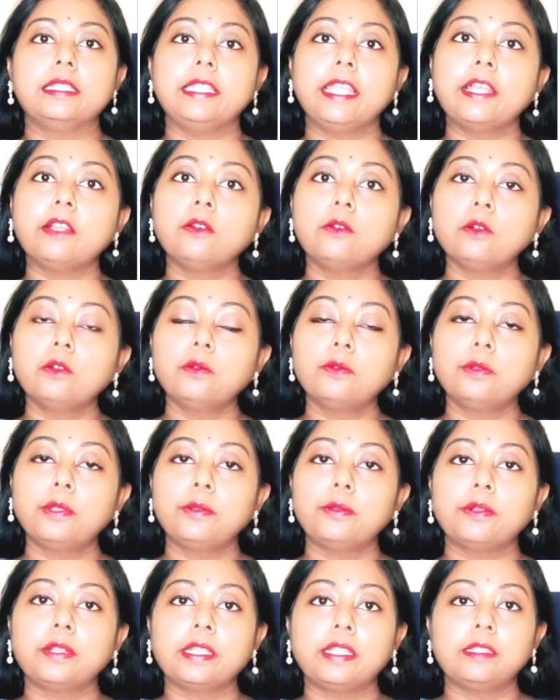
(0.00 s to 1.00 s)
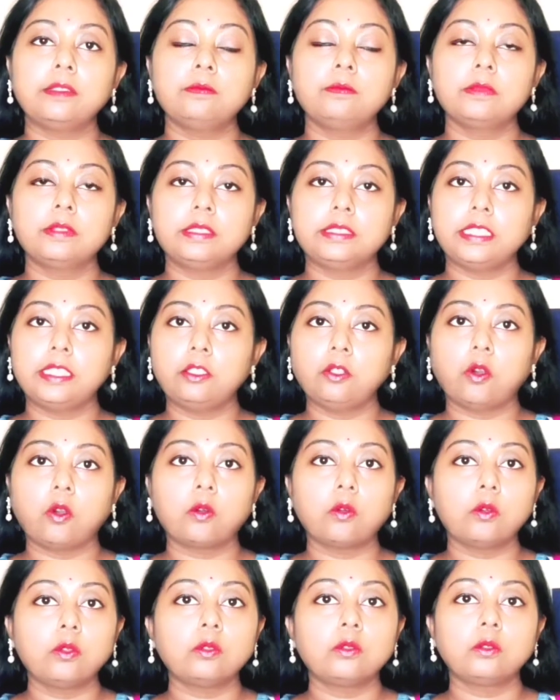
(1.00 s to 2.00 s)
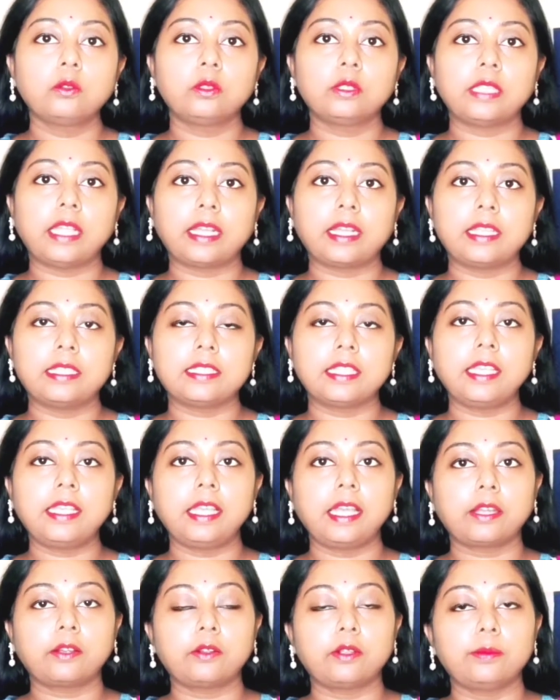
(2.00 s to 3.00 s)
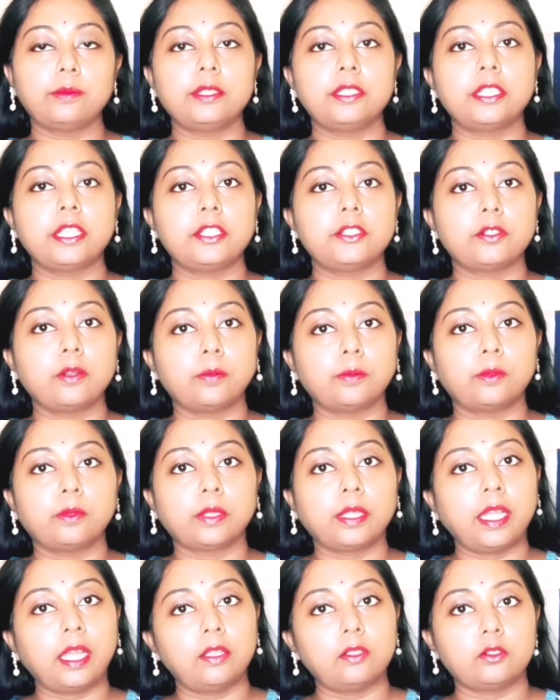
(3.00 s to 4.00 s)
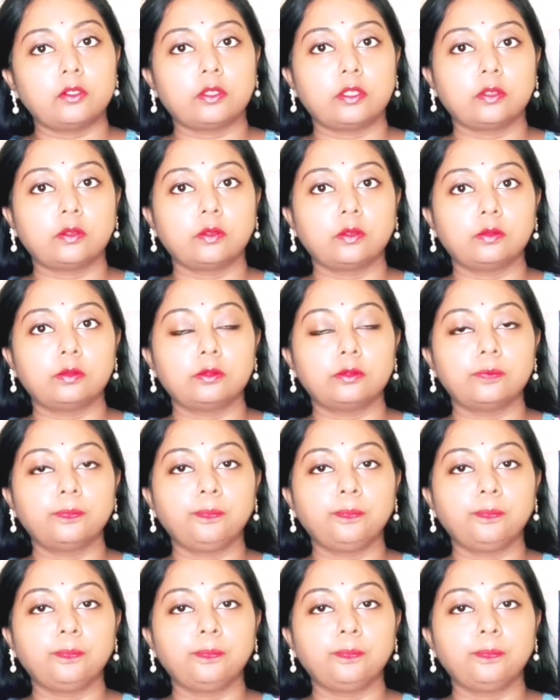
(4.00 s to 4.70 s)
ডেঙ্গু ফিভারের যে লক্ষণগুলো দেখা যায় এখন আমি সেই সম্পর্কে আলোচনা করব